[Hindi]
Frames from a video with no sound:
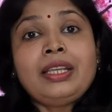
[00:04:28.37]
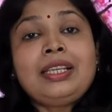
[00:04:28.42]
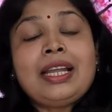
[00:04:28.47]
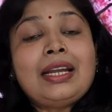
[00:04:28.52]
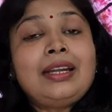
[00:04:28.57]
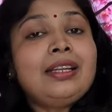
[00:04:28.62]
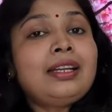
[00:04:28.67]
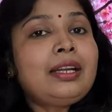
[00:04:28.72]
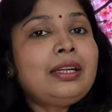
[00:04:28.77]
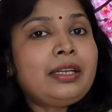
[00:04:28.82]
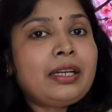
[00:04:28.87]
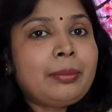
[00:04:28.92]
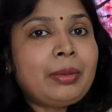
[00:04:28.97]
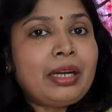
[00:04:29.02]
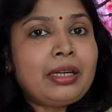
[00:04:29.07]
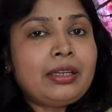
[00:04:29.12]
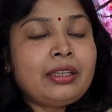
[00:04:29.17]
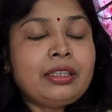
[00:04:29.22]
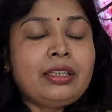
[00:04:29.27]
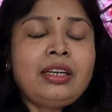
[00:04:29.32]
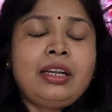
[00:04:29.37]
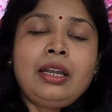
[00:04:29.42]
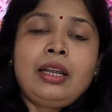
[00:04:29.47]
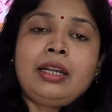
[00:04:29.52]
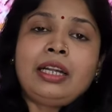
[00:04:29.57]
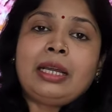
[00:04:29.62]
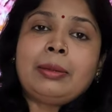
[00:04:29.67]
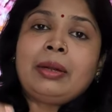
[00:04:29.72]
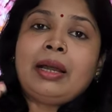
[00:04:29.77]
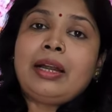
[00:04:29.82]
यानी कि टमाटर
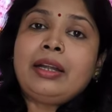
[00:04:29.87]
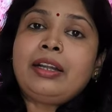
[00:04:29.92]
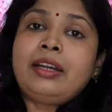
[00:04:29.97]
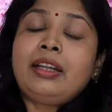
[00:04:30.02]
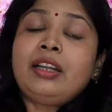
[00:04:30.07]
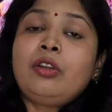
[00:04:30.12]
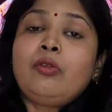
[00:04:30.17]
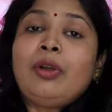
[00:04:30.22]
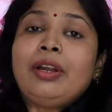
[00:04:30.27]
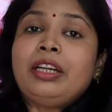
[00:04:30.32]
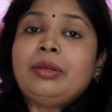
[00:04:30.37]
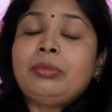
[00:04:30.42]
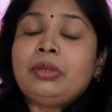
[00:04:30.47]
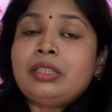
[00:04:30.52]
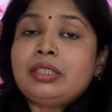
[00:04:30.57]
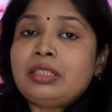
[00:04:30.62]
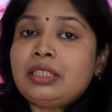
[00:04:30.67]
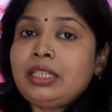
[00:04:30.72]
टमाटर वाइटमिन